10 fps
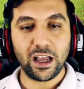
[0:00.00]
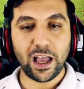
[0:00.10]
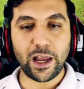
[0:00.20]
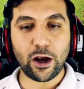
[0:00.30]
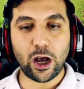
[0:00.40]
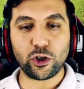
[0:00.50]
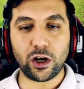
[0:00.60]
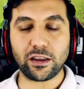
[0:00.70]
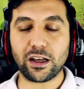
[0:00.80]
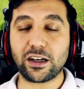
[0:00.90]
Her
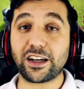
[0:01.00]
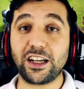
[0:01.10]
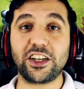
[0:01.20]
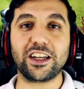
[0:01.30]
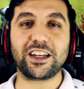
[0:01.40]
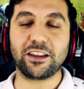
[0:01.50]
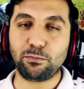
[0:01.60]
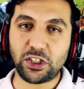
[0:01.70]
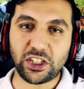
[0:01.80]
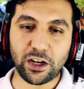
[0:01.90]
halükarda kraliçeyi
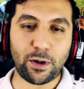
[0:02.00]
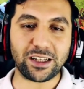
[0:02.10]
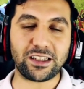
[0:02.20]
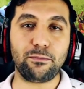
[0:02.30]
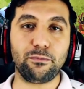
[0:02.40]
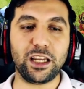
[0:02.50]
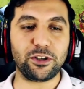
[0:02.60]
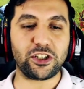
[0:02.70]
70 yaparsam benim